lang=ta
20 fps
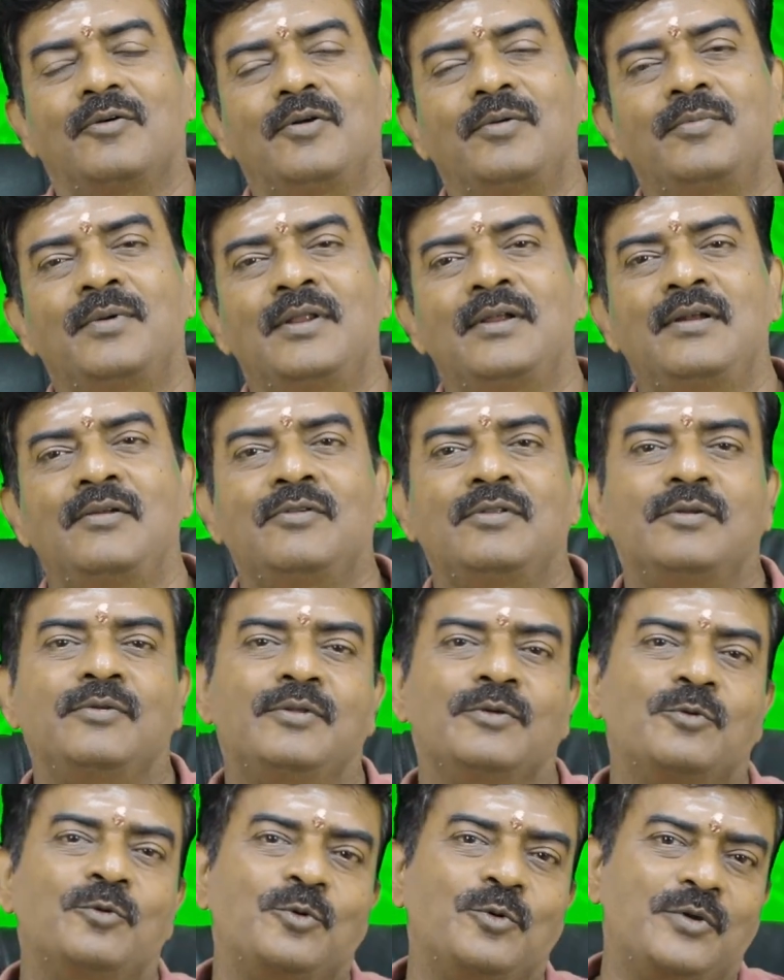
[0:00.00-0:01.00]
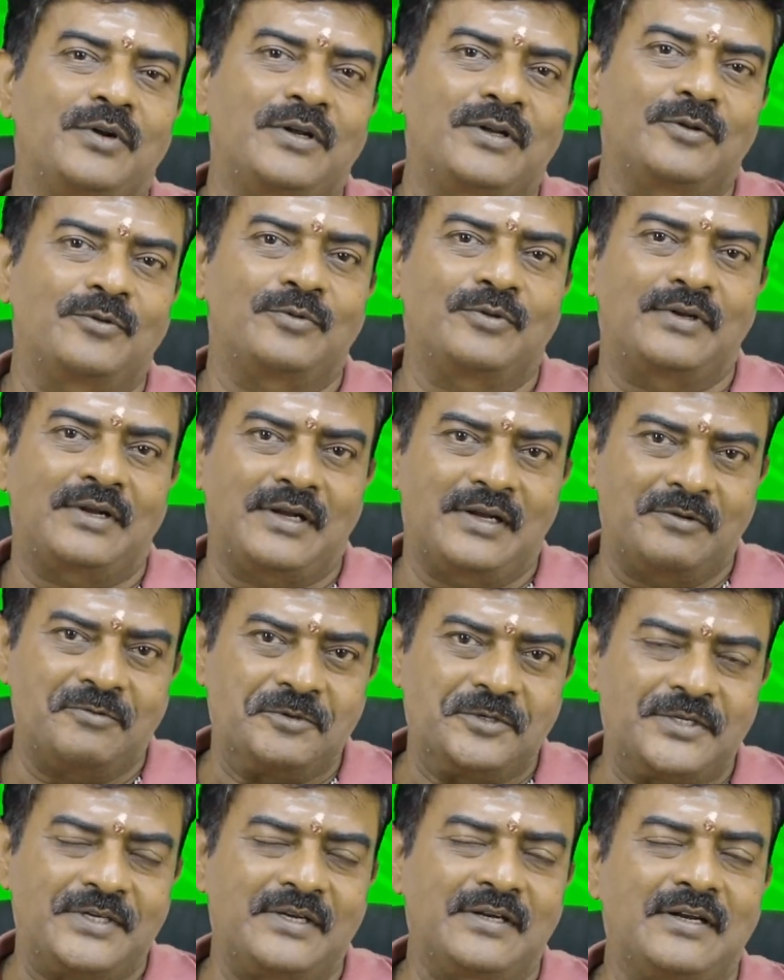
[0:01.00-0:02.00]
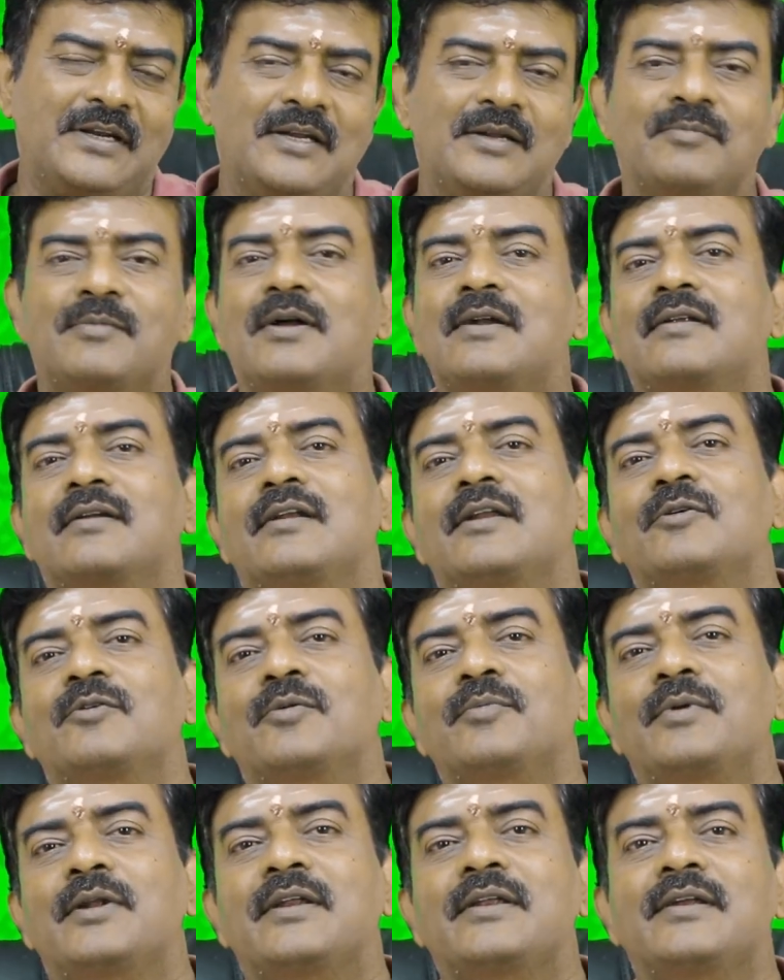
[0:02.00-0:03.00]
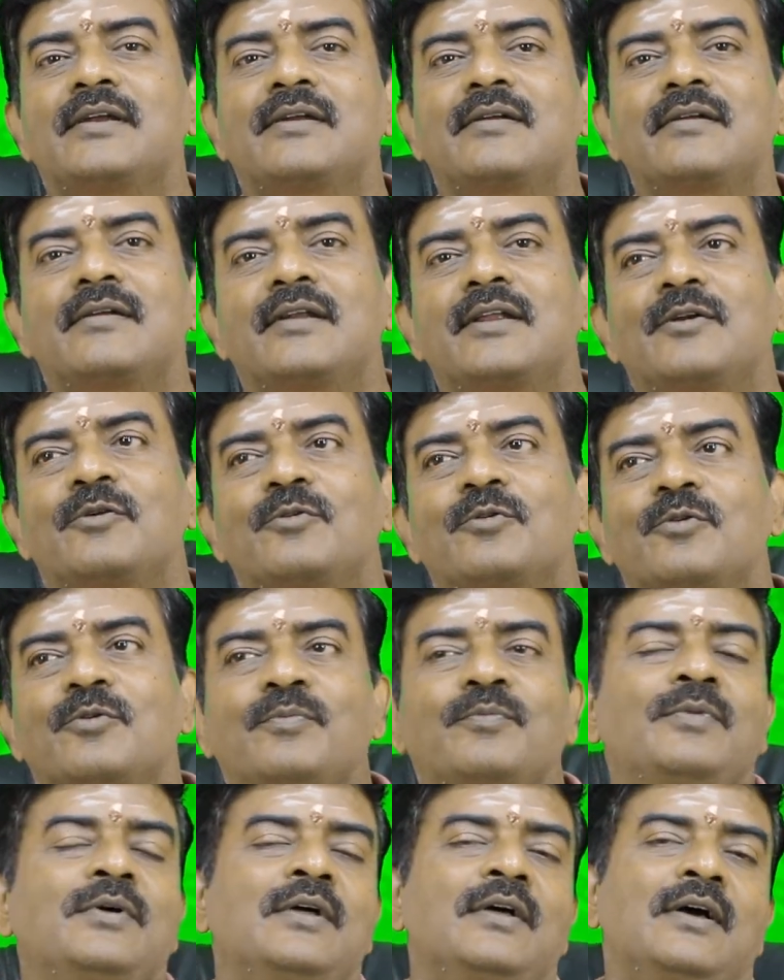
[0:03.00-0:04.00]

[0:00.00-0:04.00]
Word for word: ஒன்பதில் வந்து அது குரு இருக்கிறது வந்து நல்ல விஷயங்கள் நல்ல மாற்றங்களை கொடுக்கும் நல்ல ஏற்றங்களை கொடுக்கும்